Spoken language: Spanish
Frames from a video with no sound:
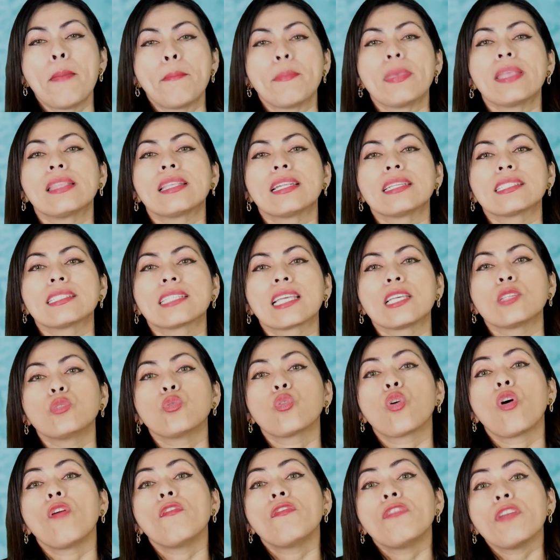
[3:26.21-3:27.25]
mientras que
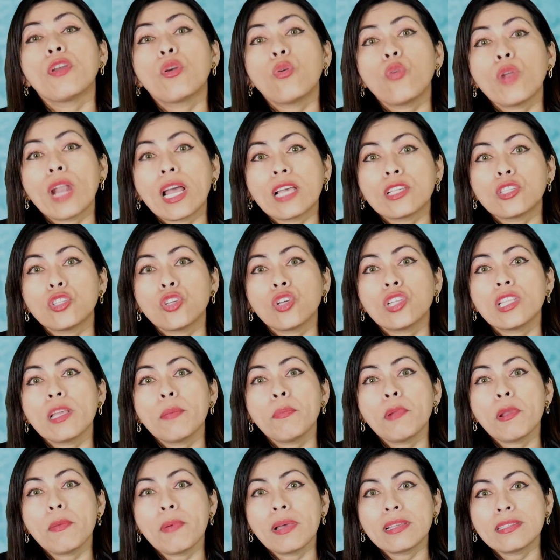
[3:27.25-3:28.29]
su configuración de
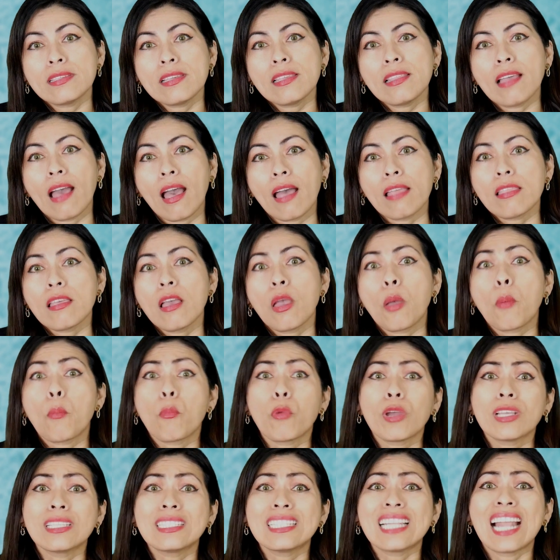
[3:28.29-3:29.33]
privacidad
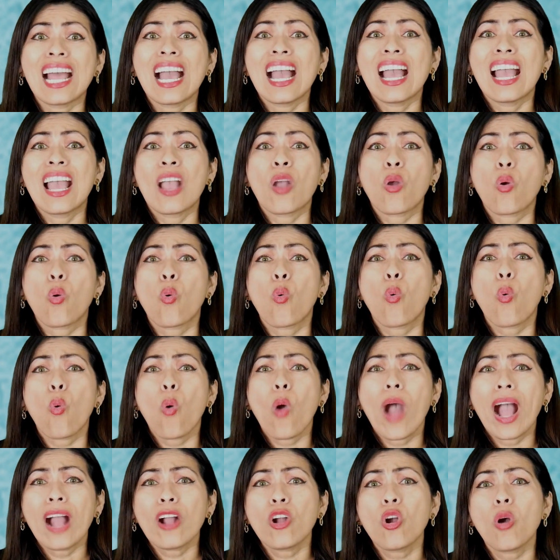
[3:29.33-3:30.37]
muestra
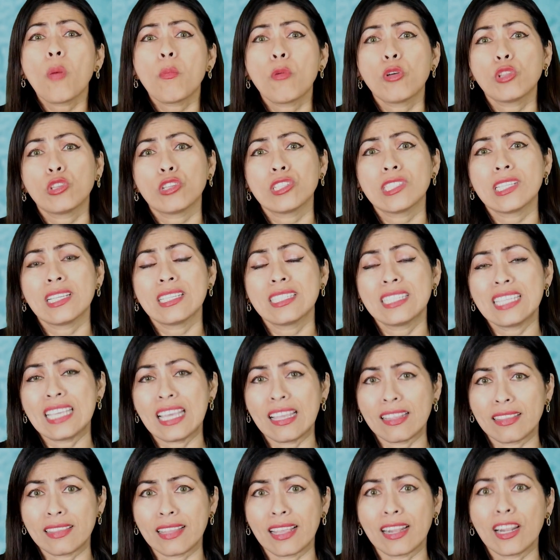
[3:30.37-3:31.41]
cuán cómodos se
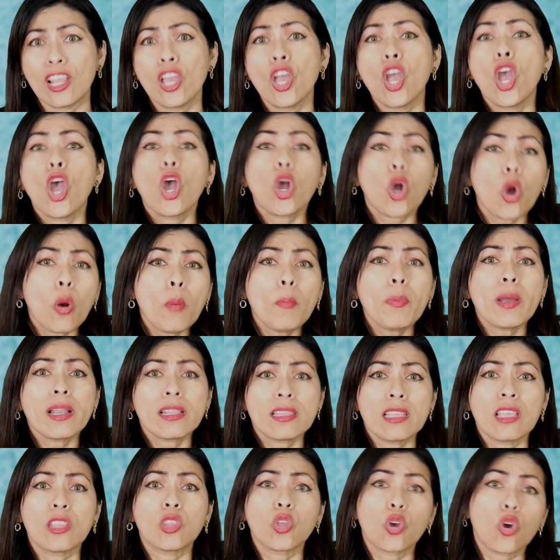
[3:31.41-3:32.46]
sienten
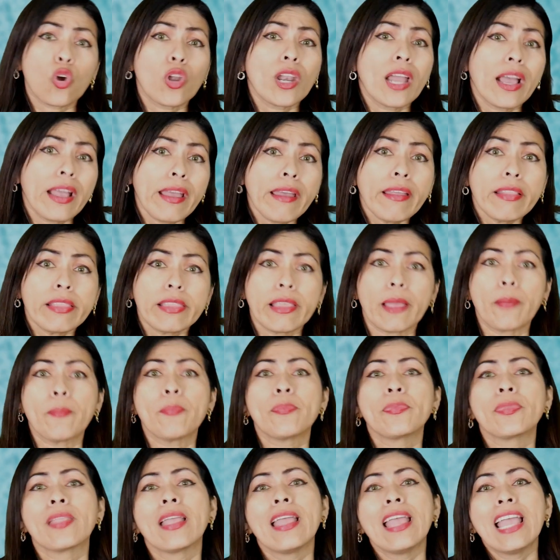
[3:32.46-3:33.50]
compartiendo con la gente.
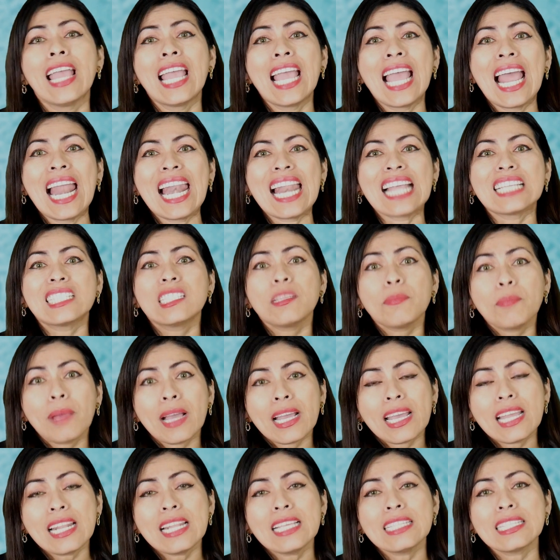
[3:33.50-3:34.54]
Las
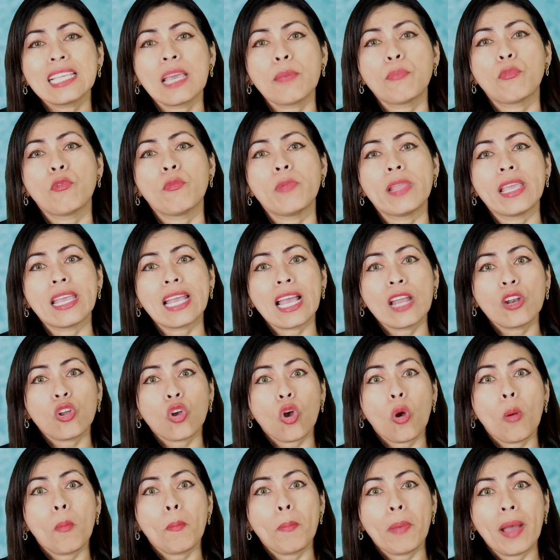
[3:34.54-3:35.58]
imágenes que publican o
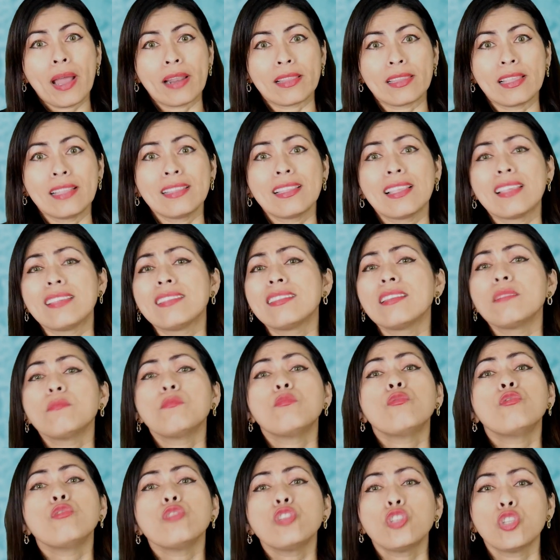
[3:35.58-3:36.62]
comparten te
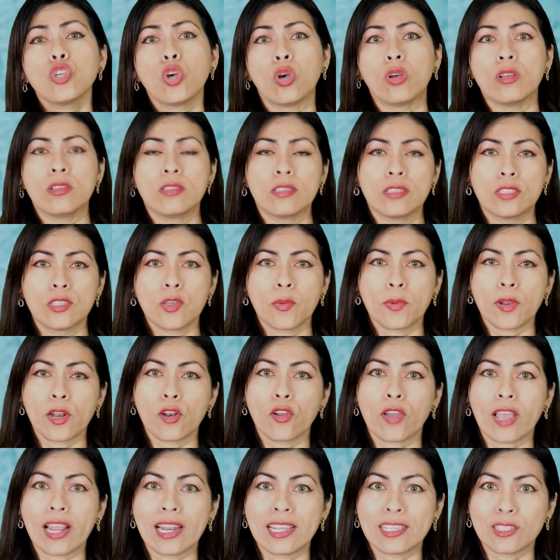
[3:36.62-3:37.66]
dicen mucho sobre
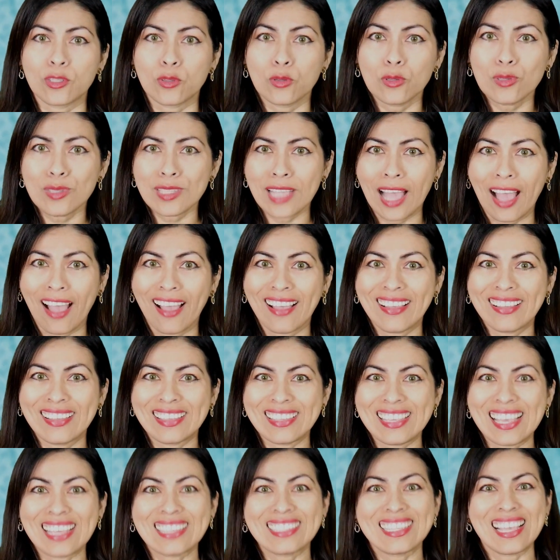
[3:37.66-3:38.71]
lo que les gusta,
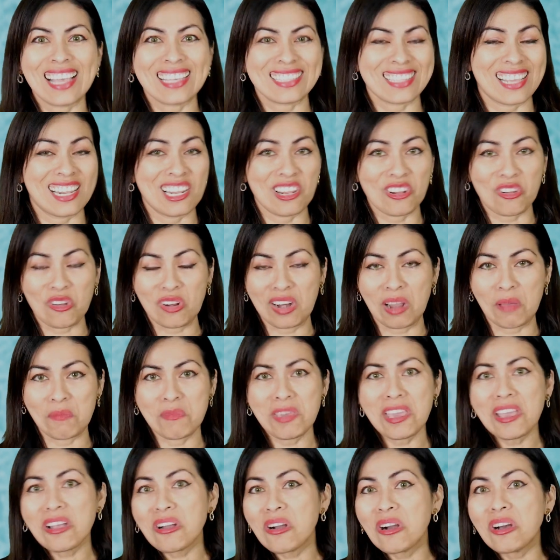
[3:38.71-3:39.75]
ya sea salir con
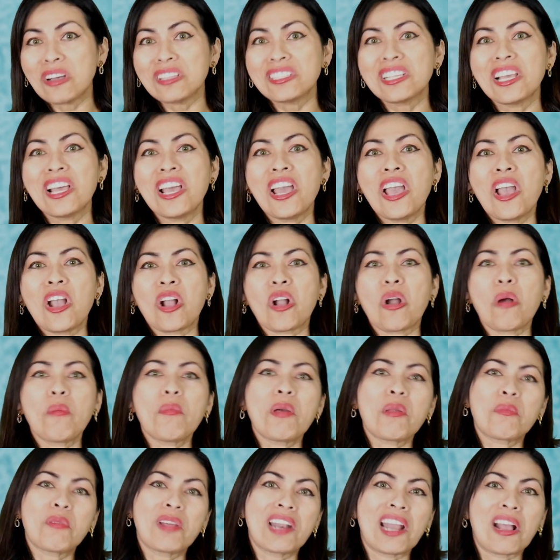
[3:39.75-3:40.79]
amigos,
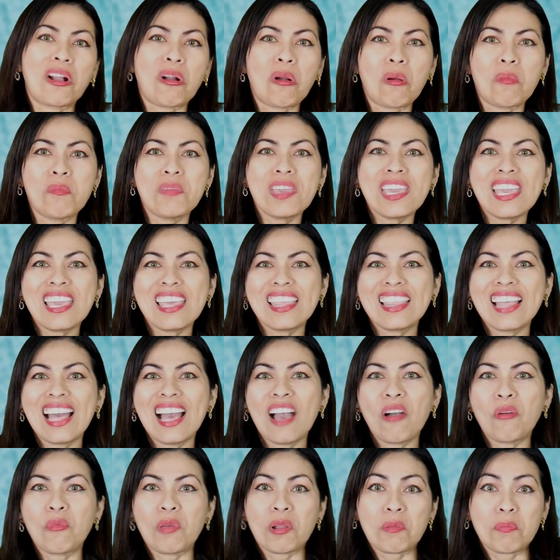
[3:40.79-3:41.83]
comer buena
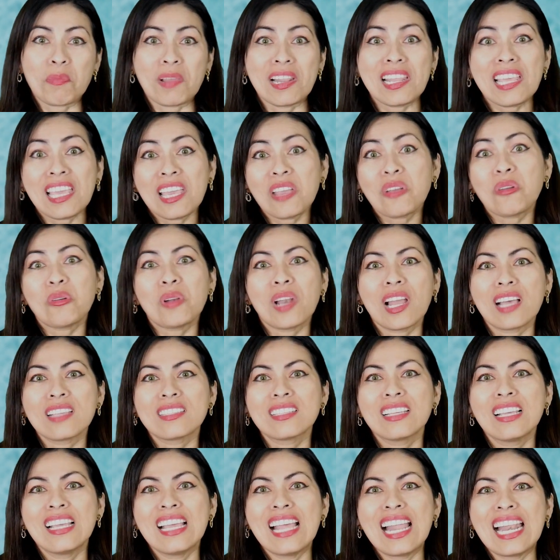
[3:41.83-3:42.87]
comida o ver
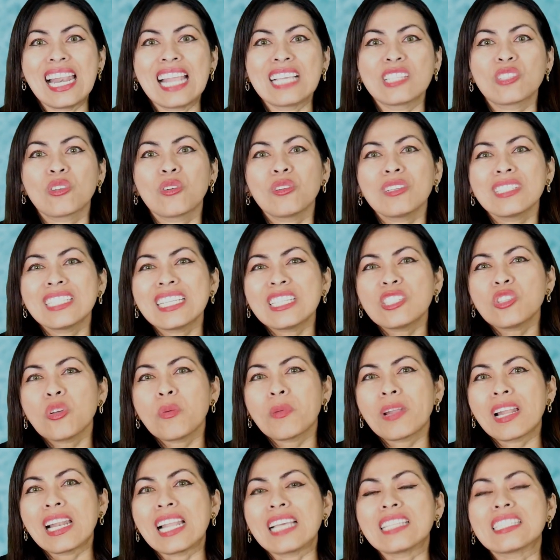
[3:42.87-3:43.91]
películas. Las cosas
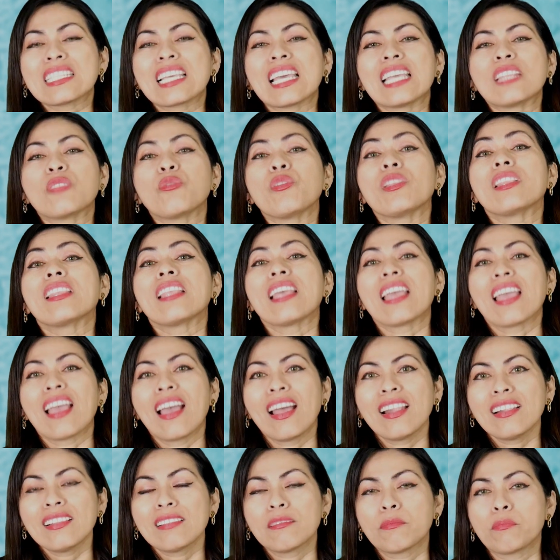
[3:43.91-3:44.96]
sobre las que
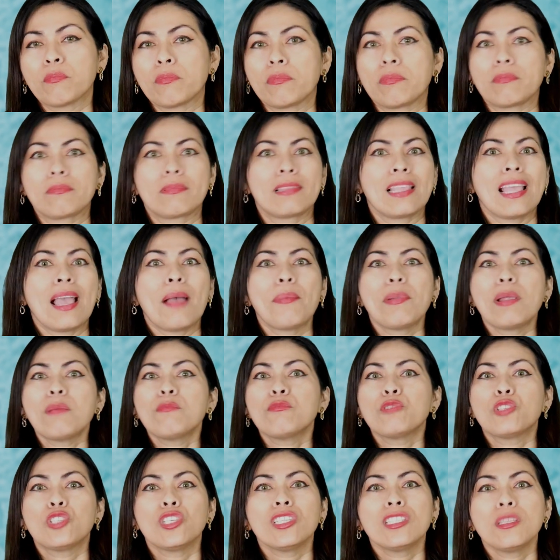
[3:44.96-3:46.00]
tuitean te hablan
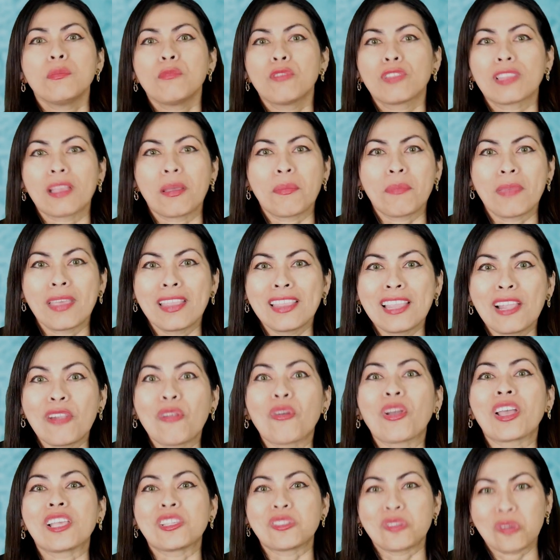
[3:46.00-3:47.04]
muchísimo también de
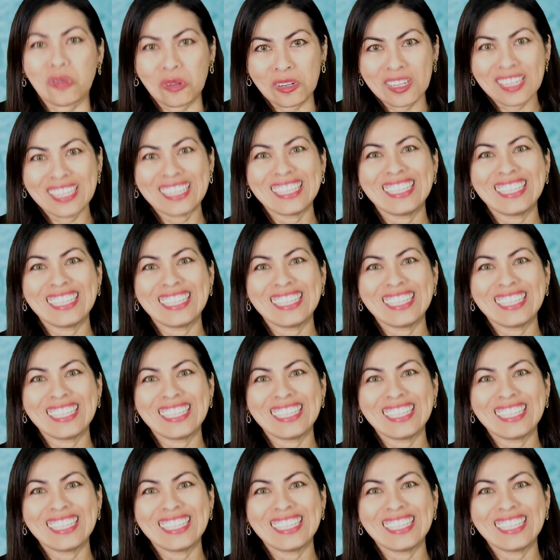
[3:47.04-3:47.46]
lo que son.